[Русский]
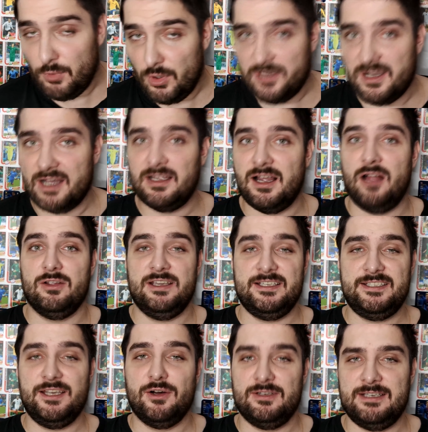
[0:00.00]
мой канал и
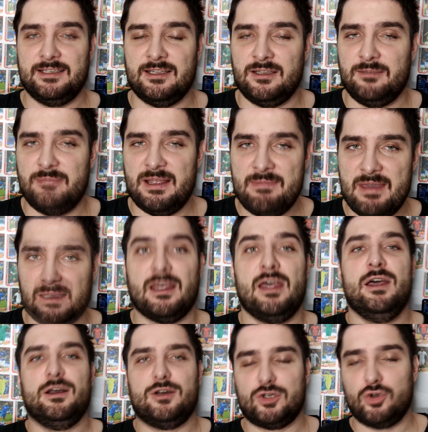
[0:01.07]
сделать это, например,
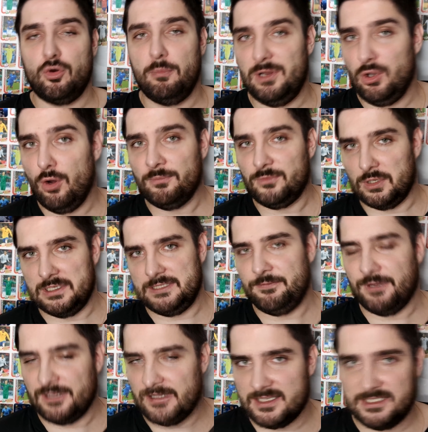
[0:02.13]
рублем, то есть
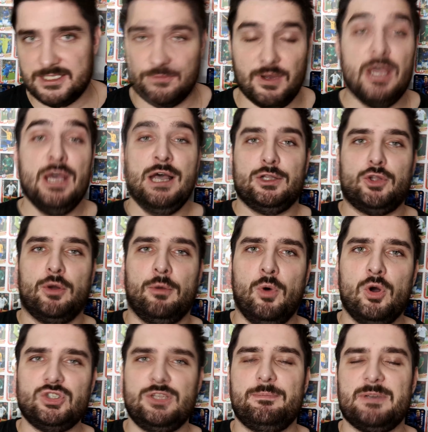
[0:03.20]
финансово, то
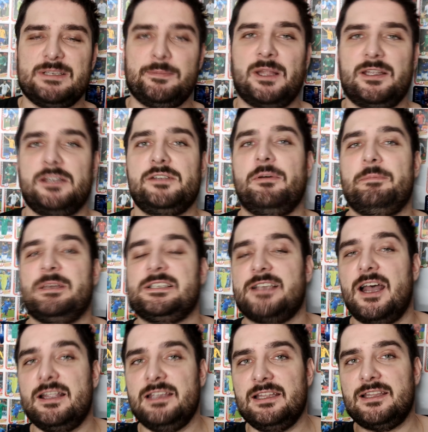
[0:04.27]
можете посмотреть в
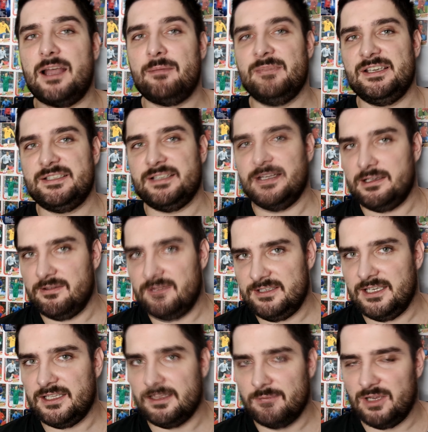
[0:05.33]
описании, там есть
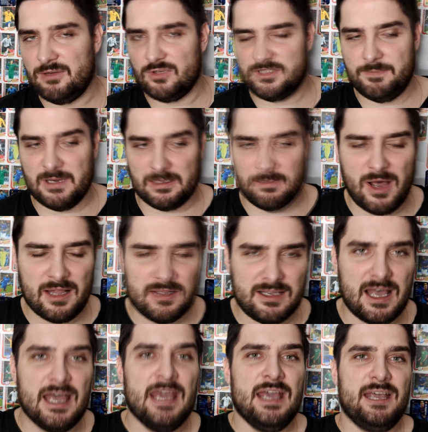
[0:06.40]
реквизиты моего
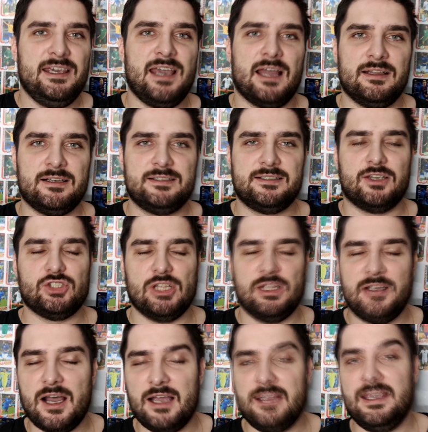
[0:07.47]
Сбербанка, Яндекс
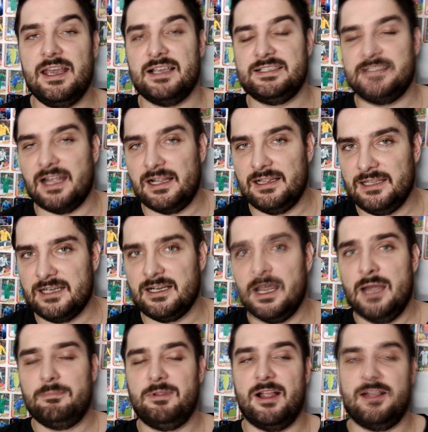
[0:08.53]
кошелька и остальных
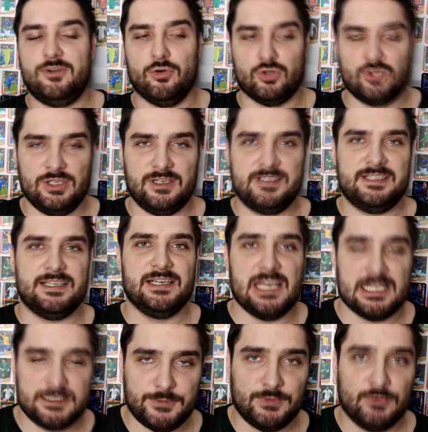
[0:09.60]
платежных
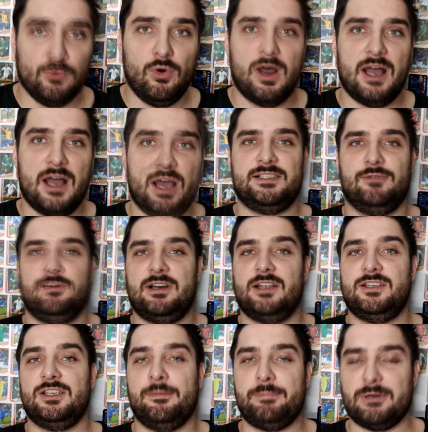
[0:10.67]
средств. Ну, а если вы
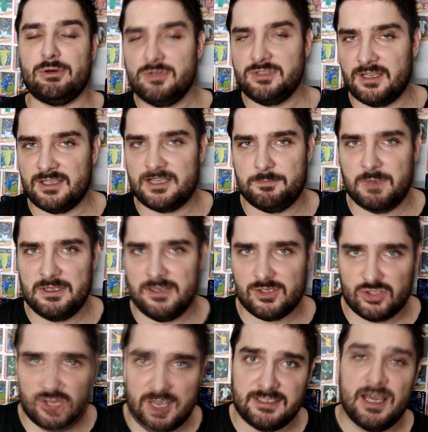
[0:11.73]
хотите просто нас
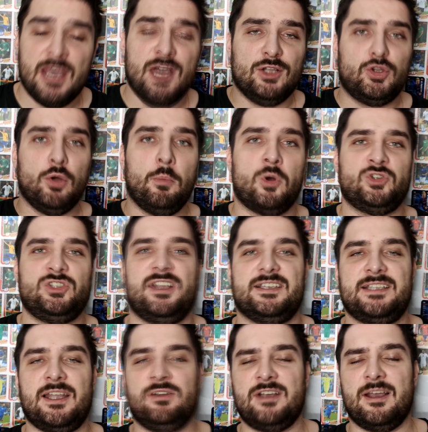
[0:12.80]
поддержать, то можете
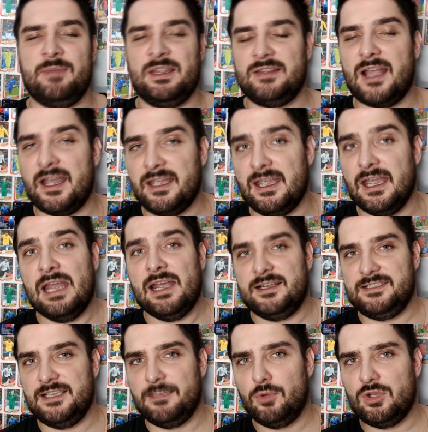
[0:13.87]
оставить комментарий,
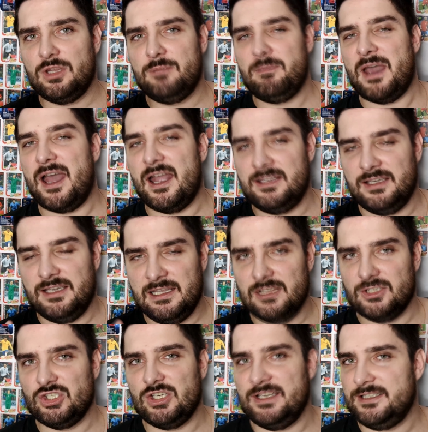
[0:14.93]
где будет 5 или
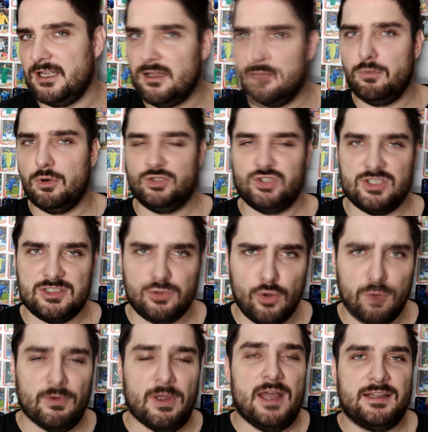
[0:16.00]
6 или больше
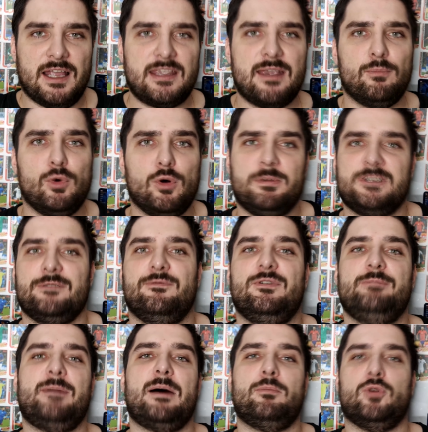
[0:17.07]
слов, так. Таким образом,
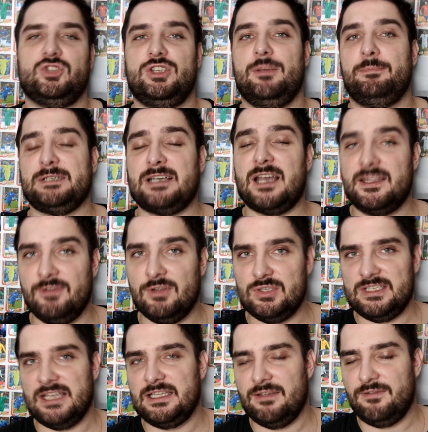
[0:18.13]
вы поможете
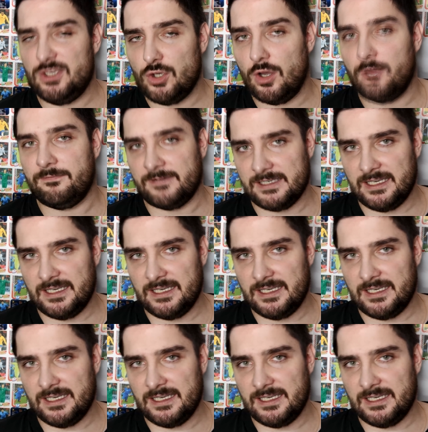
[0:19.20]
продвинуть это видео в